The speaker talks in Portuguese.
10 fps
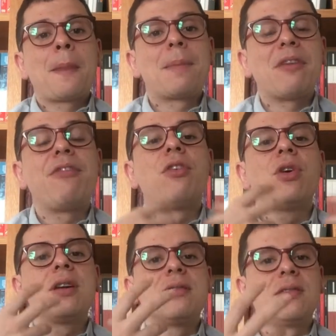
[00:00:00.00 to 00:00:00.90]
para
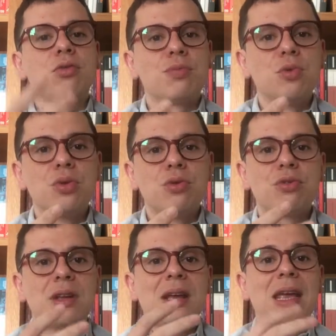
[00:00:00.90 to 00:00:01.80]
fora de seus muros, né?